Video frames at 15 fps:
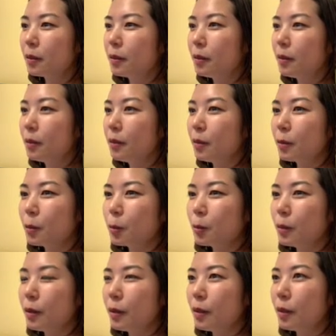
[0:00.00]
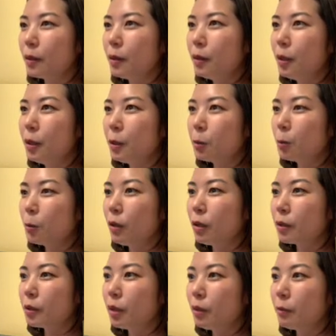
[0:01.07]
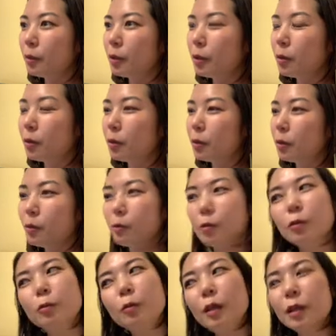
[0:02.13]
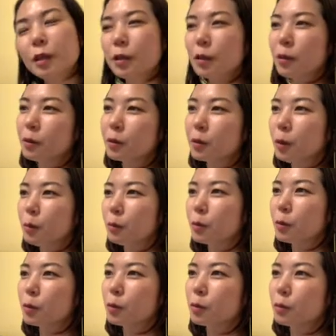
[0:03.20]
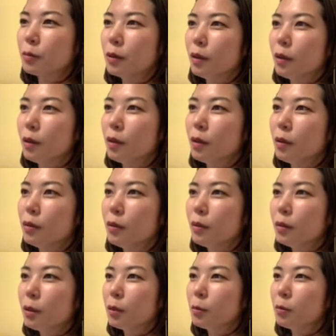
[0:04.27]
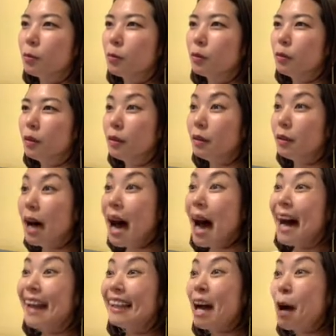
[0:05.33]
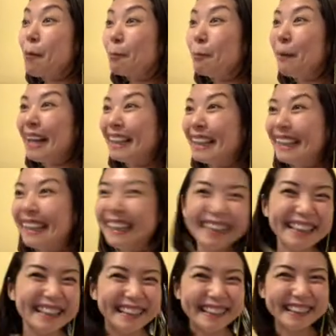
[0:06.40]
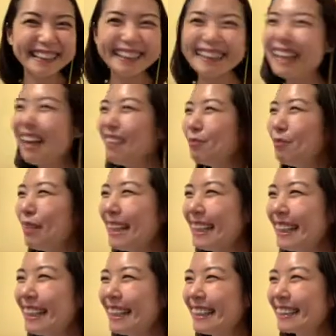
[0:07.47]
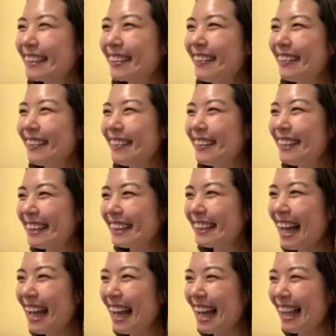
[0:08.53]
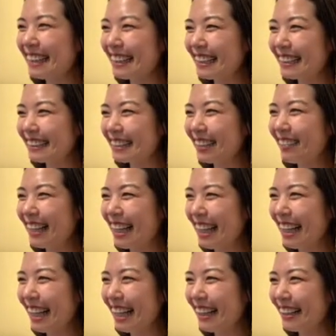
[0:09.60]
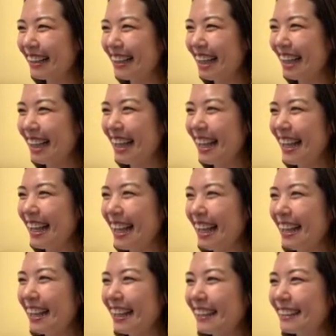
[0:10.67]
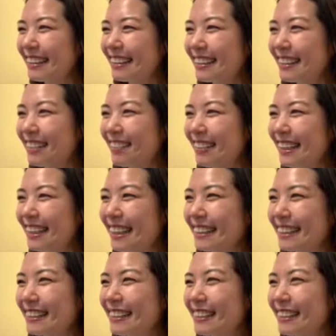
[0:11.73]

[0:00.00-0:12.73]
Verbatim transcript: えーっとね、稲とわさびは消えちゃうんですよね。なんやろう、やっぱりやっぱりですよ。できた、ざるそば、イエーイ、ざるそばです。